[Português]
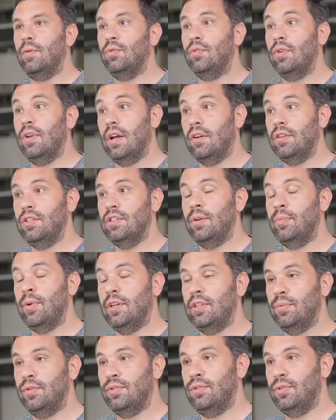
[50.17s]
muito legal, a gente já
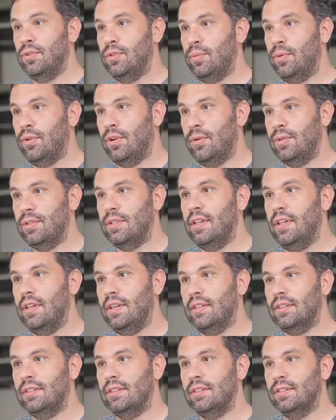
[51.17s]
participou de outros programas de
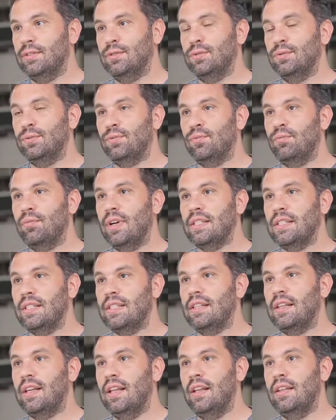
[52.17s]
aceleração, mas
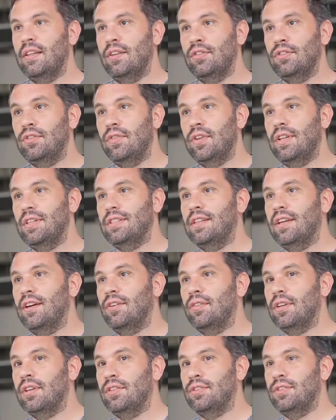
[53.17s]
esse aqui ele tem um
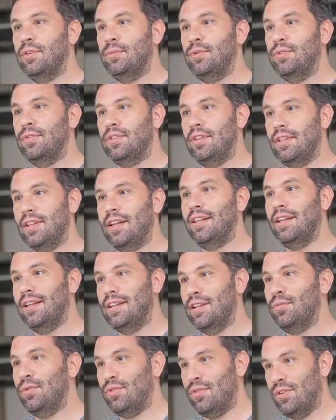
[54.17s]
diferencial que é justamente você estar tá dentro
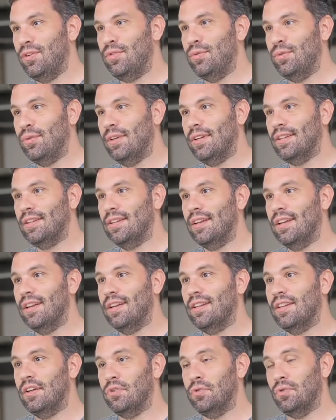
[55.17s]
da prefeitura. Né?
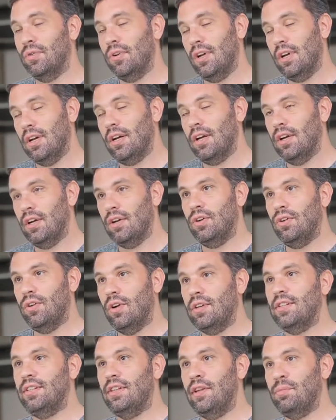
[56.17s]
Então,
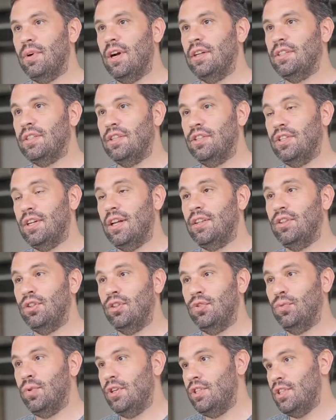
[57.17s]
nossa temática, a gente
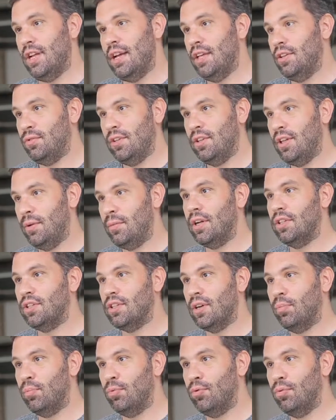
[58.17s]
atua direto com a
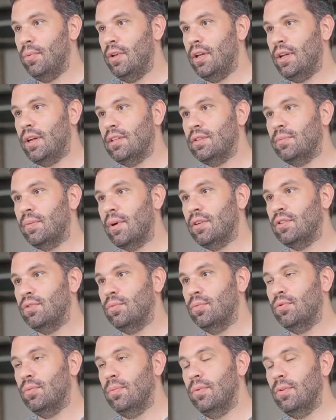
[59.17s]
temática pública, espaços
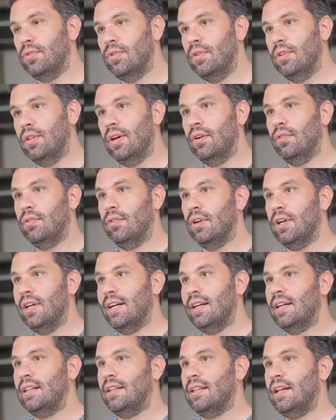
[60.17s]
públicos, então
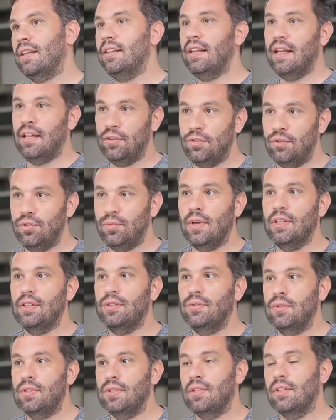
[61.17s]
está dentro de uma
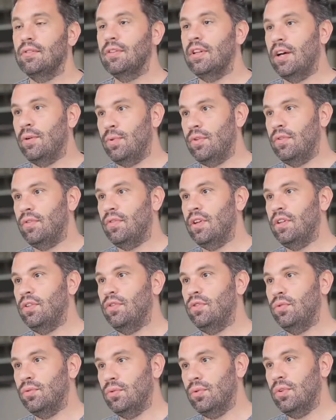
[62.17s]
instituição da
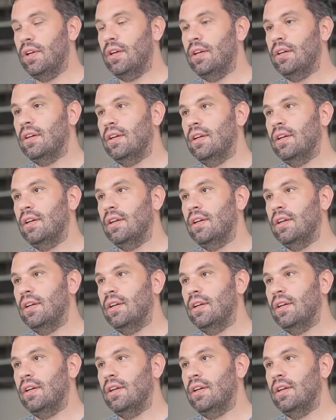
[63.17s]
prefeitura